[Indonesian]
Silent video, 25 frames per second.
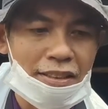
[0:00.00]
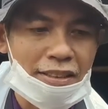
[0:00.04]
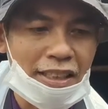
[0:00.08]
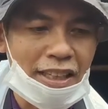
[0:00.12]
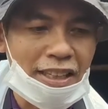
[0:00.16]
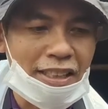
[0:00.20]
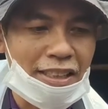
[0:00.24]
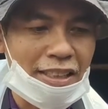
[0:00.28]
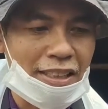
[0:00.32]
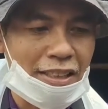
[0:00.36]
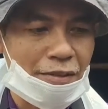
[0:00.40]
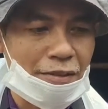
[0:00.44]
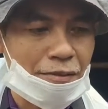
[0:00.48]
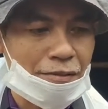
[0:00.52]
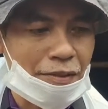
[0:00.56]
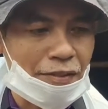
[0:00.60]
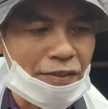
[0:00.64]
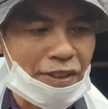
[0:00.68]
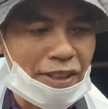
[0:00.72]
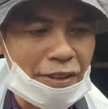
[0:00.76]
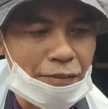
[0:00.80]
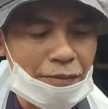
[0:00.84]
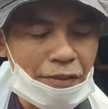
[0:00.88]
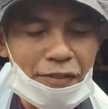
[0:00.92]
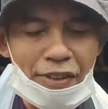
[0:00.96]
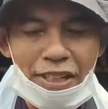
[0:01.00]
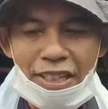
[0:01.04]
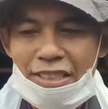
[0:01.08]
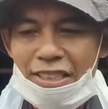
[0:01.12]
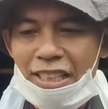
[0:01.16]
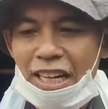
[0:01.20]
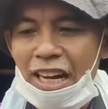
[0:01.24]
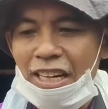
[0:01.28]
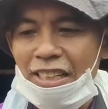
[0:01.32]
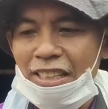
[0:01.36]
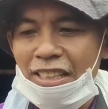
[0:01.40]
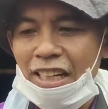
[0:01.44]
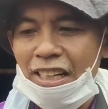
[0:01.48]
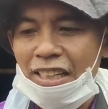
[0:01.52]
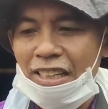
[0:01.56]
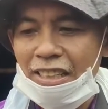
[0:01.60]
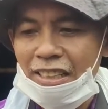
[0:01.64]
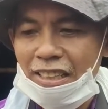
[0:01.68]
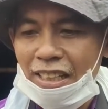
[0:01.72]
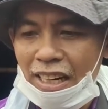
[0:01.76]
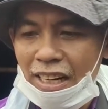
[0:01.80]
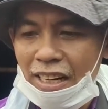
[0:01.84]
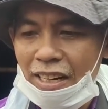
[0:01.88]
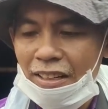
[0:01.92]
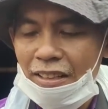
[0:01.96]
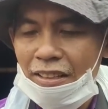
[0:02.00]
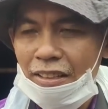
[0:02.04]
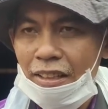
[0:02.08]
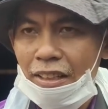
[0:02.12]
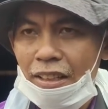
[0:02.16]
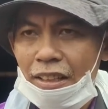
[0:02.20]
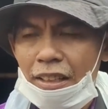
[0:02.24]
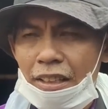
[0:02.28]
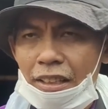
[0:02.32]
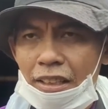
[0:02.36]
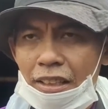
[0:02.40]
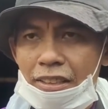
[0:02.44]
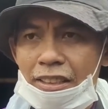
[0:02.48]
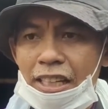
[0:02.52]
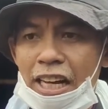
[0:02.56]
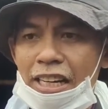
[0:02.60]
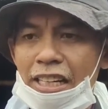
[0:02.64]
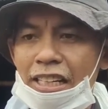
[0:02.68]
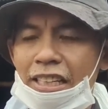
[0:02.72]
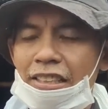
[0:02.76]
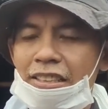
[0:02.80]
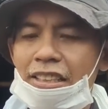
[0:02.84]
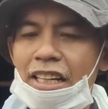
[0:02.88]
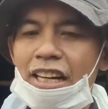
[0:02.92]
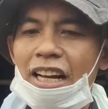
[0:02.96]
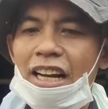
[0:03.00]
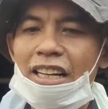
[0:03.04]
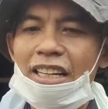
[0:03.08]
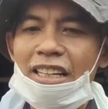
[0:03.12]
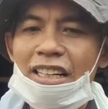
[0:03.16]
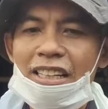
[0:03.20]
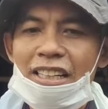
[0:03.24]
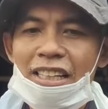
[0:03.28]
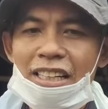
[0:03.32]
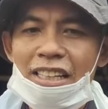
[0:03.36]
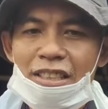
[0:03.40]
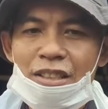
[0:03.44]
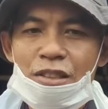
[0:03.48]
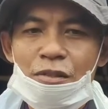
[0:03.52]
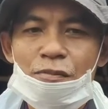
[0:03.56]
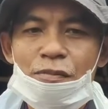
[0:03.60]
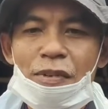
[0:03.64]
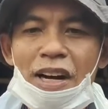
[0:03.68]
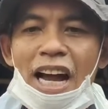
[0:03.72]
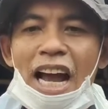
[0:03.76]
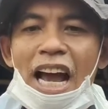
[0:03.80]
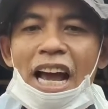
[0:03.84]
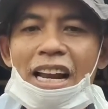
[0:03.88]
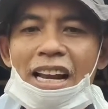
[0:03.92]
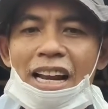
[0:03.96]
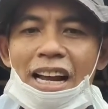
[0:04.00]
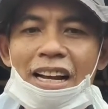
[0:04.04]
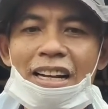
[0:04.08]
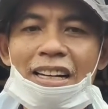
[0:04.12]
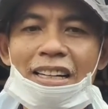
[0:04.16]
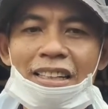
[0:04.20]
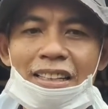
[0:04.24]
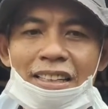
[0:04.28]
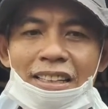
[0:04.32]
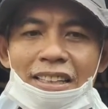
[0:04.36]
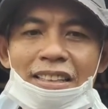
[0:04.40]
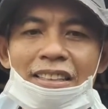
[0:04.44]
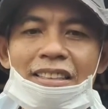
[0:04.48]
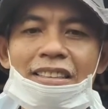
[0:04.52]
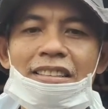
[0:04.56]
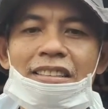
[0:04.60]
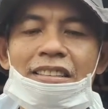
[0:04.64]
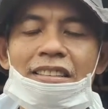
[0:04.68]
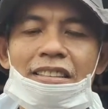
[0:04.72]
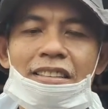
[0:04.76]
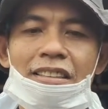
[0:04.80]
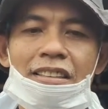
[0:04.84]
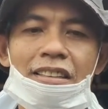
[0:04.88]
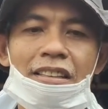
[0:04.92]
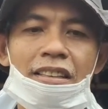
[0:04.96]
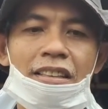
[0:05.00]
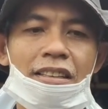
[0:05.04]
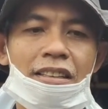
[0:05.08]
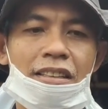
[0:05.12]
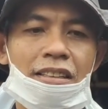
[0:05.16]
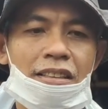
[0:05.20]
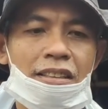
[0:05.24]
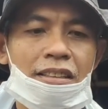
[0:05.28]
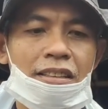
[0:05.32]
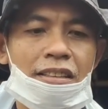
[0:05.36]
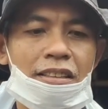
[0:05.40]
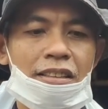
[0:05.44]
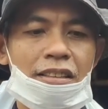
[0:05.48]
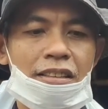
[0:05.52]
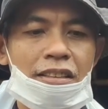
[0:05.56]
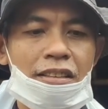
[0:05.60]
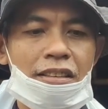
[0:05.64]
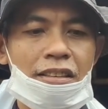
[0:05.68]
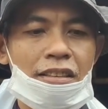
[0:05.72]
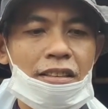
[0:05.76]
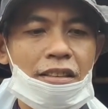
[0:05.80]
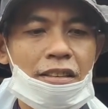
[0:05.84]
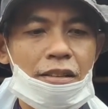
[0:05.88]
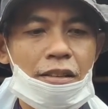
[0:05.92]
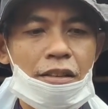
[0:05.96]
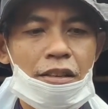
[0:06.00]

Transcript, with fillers: Nah ini pemeriksaannya kita dari gejala klinis mengarah ke uh,